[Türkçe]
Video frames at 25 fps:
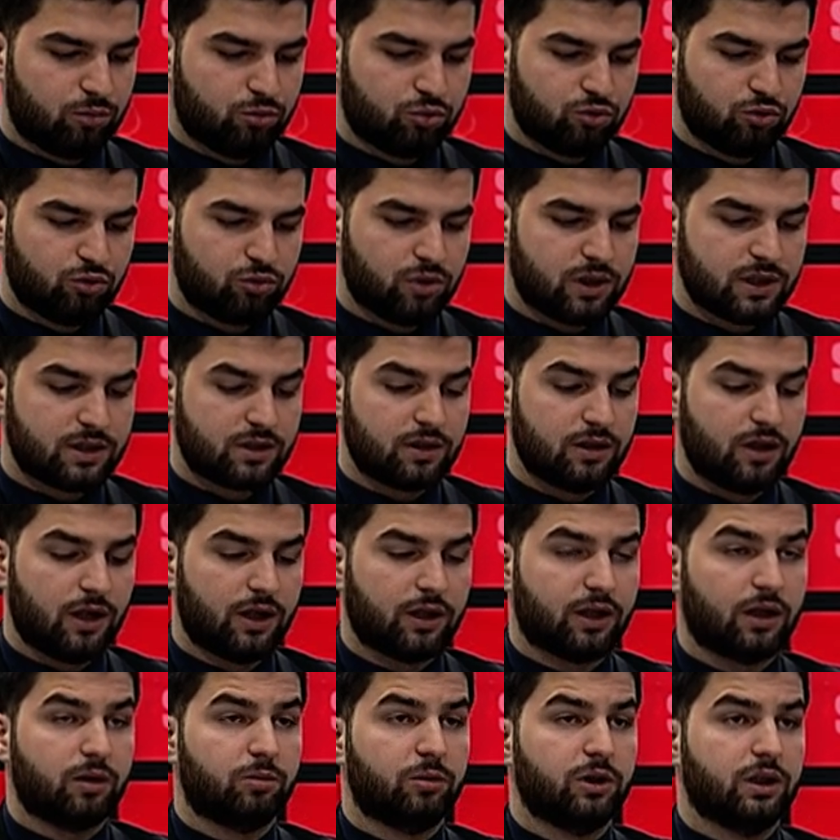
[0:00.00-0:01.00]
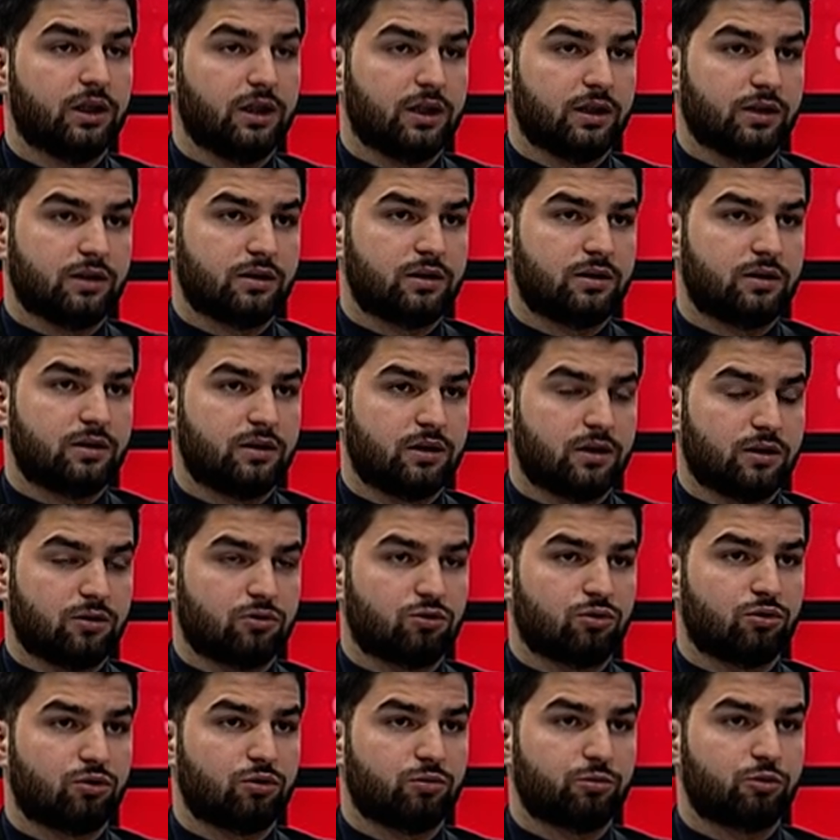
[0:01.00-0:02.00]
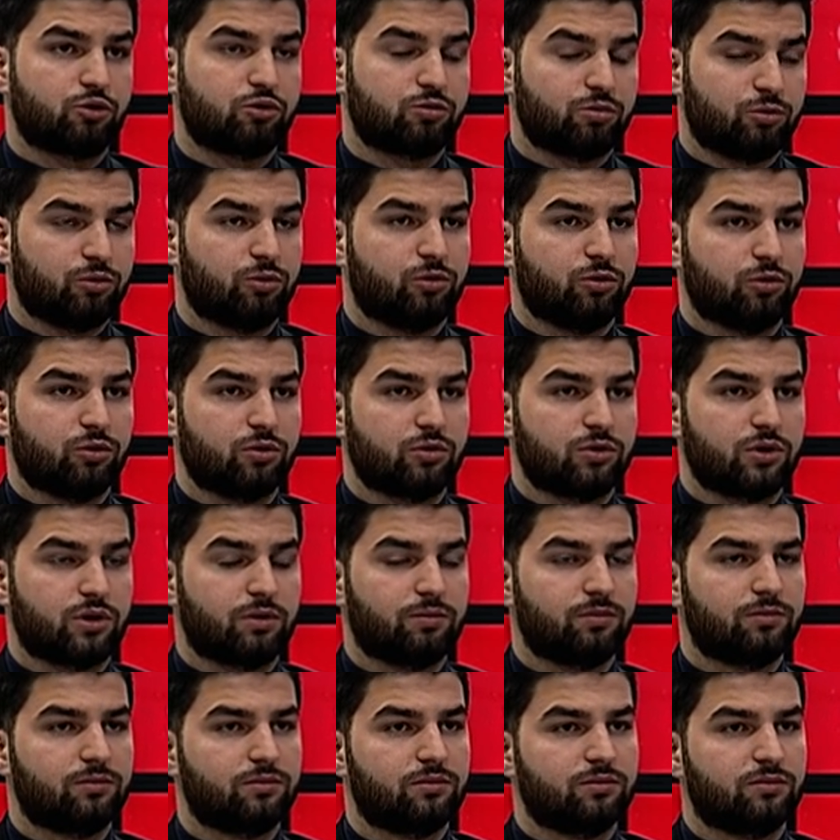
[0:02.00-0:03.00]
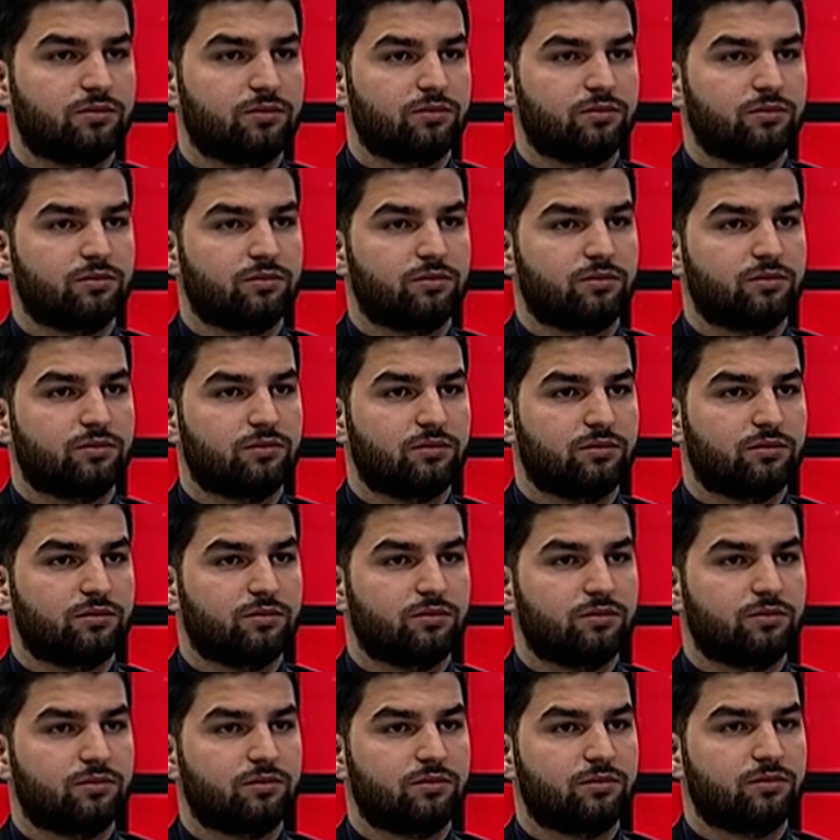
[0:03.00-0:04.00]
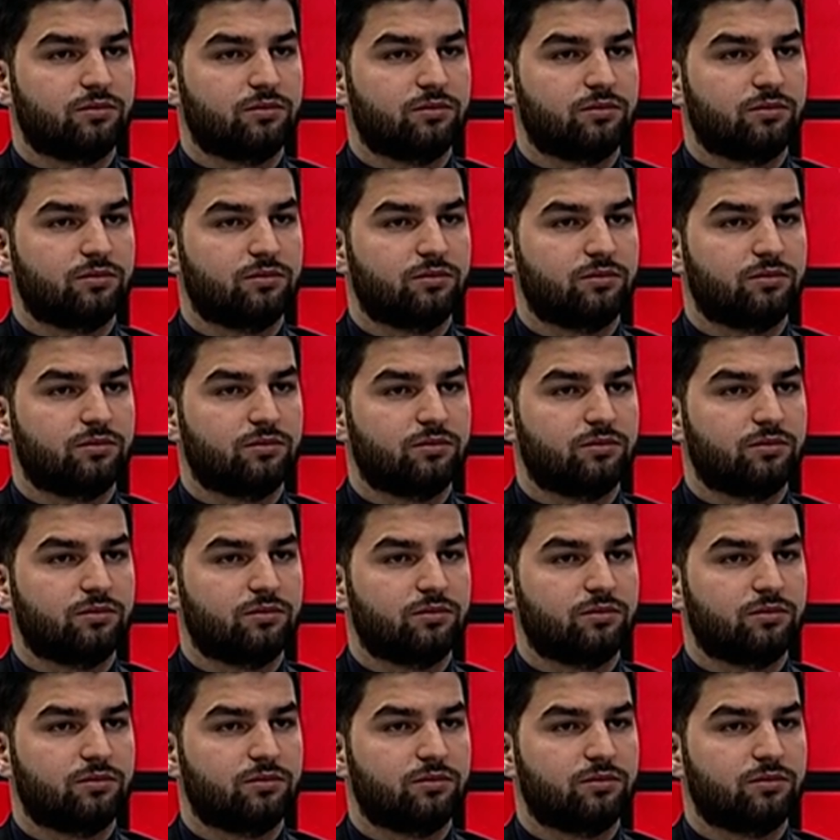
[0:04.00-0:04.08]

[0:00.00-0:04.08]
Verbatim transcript: Bunu evet. nasıl anlamalıyız diye sormuş. Buyurun hocam. Evet. Yani